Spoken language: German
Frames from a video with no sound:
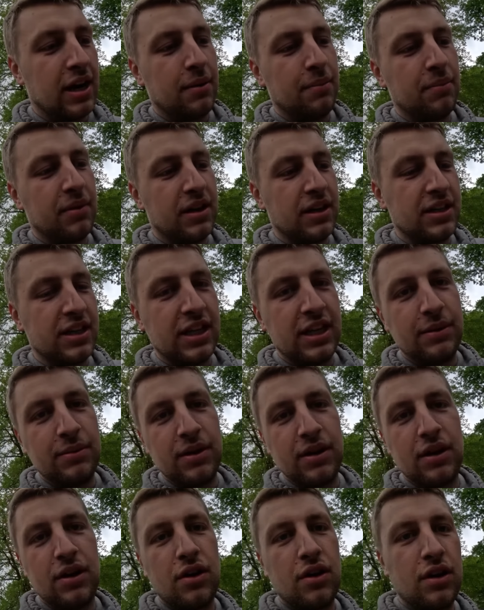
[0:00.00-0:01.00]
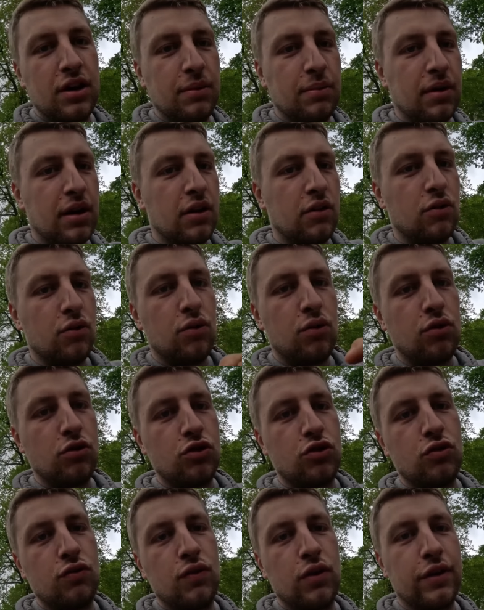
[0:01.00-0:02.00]
am Getriebe und die man dann so
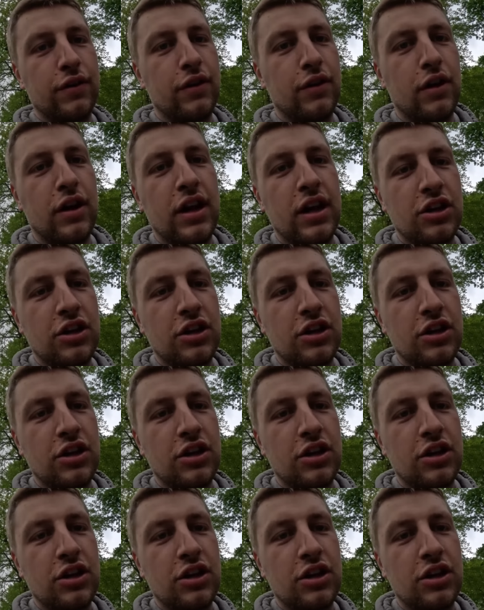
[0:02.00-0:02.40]
stufenlos hin und